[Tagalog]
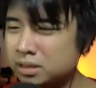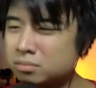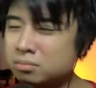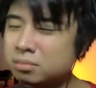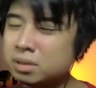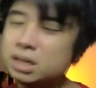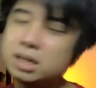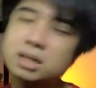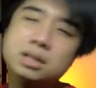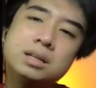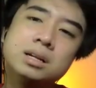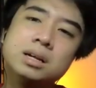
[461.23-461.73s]

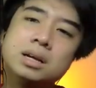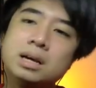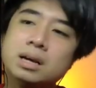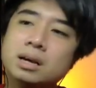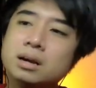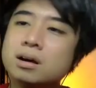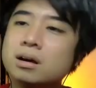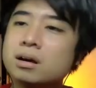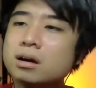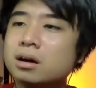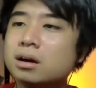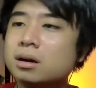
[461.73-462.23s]
min
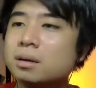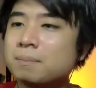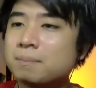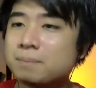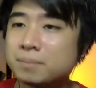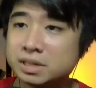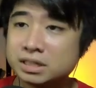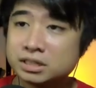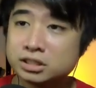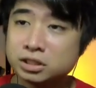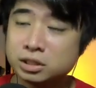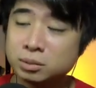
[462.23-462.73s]

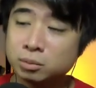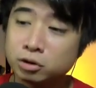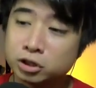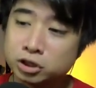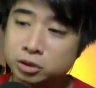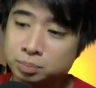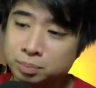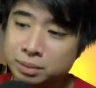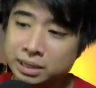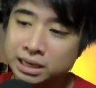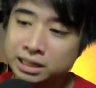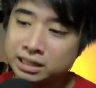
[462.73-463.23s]
So si Boss
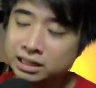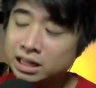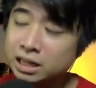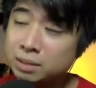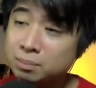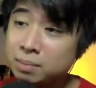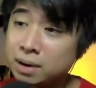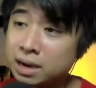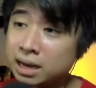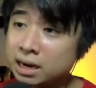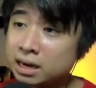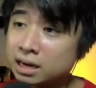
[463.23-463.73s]
Big D
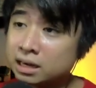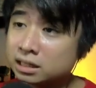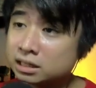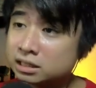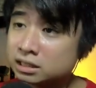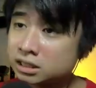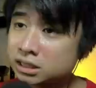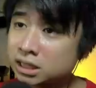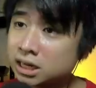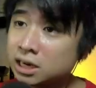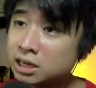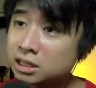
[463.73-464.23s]
parang
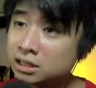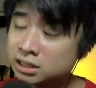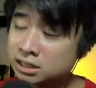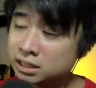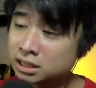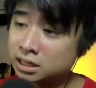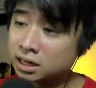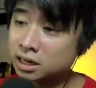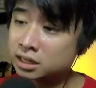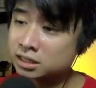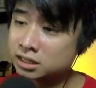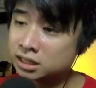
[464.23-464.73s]
siya,
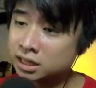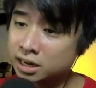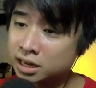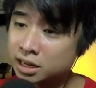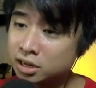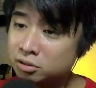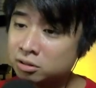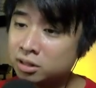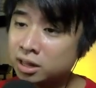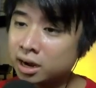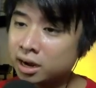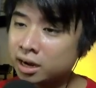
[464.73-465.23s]
siya, siya
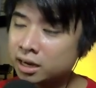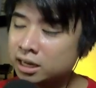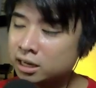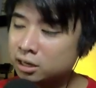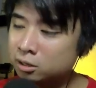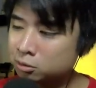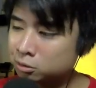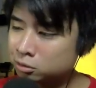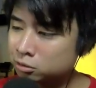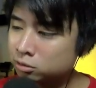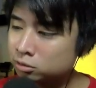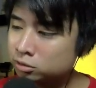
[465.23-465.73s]
rin yung narinig
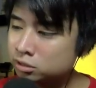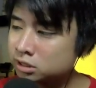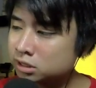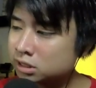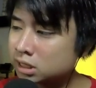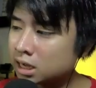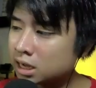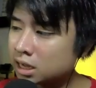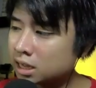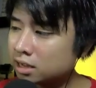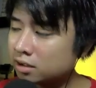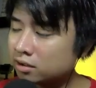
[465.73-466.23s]
ko dun
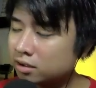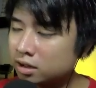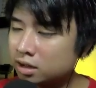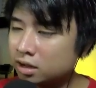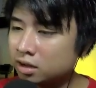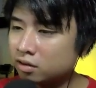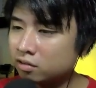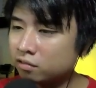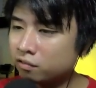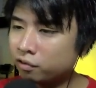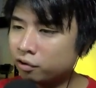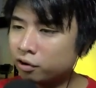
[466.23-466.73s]
sa
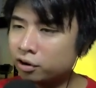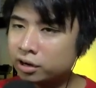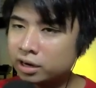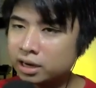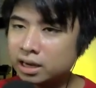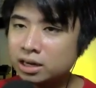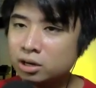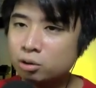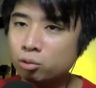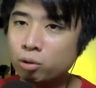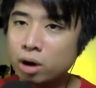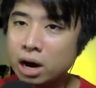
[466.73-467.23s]

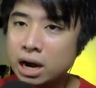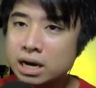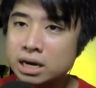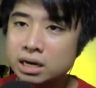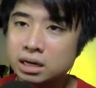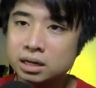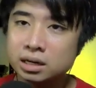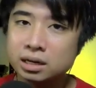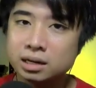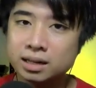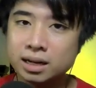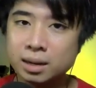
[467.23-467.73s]
4-in-1
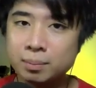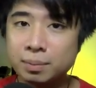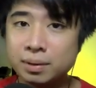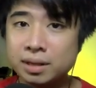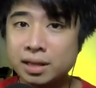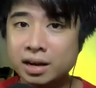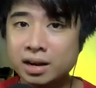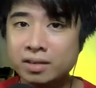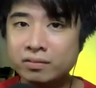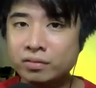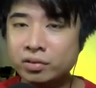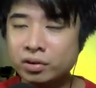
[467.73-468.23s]
na
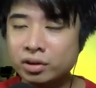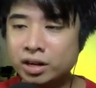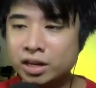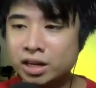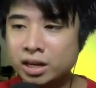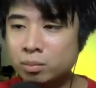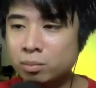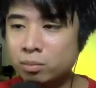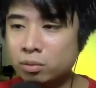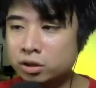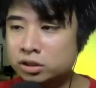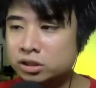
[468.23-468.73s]
pinareview rin
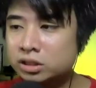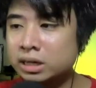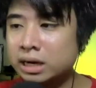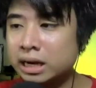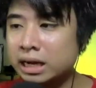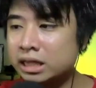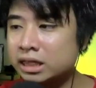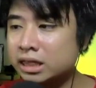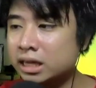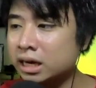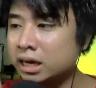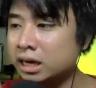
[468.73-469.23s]
ni Boss
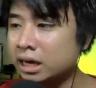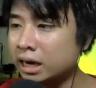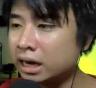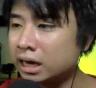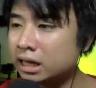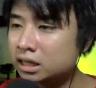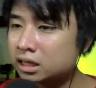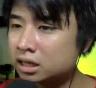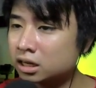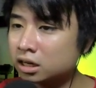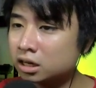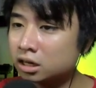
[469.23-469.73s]
Rain the
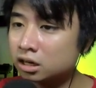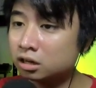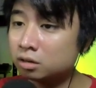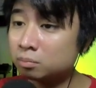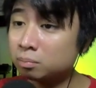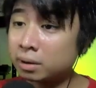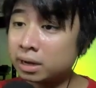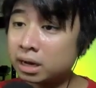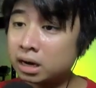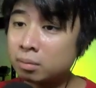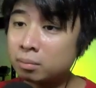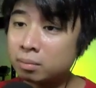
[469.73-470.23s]
Great.
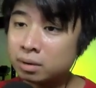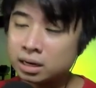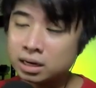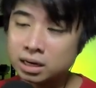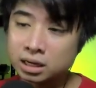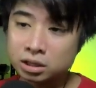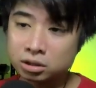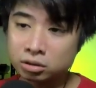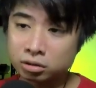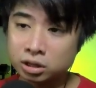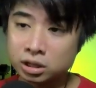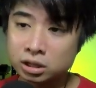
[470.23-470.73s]
Parang may
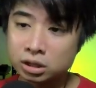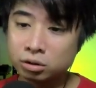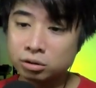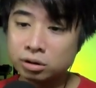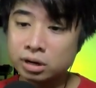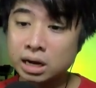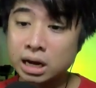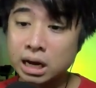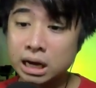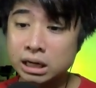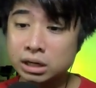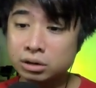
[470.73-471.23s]
ganito rin
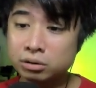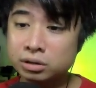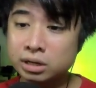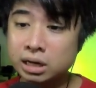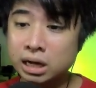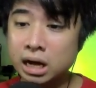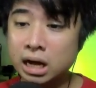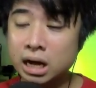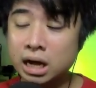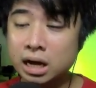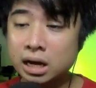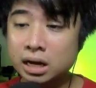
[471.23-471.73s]
dun na ano
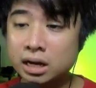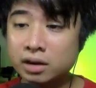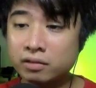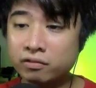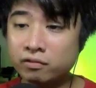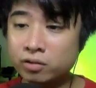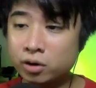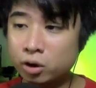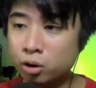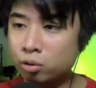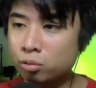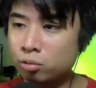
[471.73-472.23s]
na, na
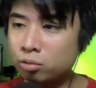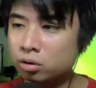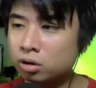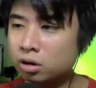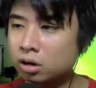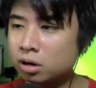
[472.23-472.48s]
flow